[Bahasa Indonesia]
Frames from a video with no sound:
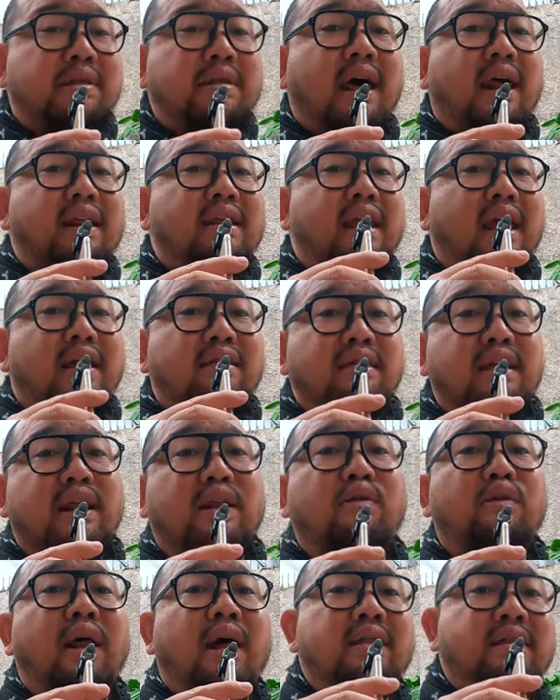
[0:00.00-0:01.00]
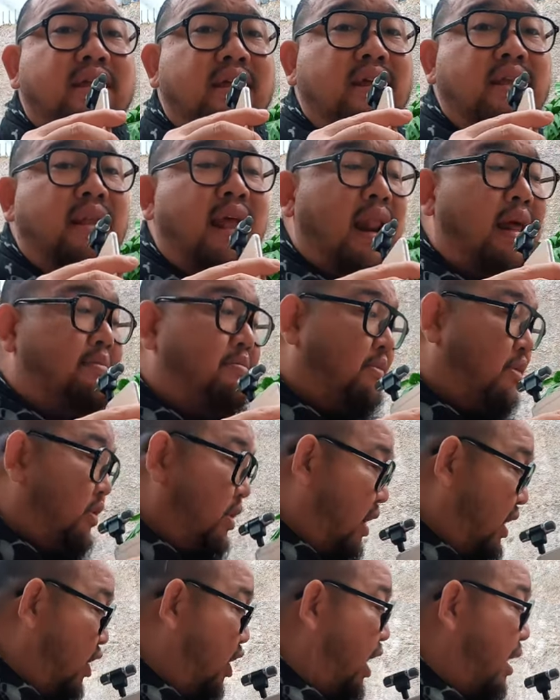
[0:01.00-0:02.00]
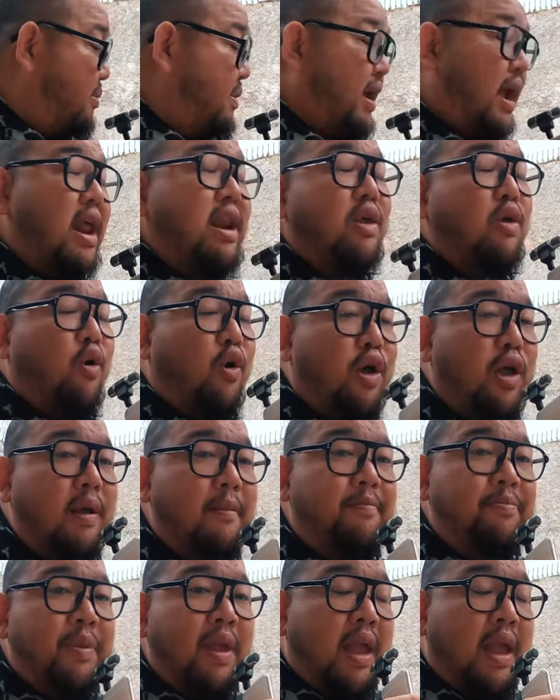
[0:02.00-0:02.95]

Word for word: besarnya sirkulasi dalam kolam ikan koi,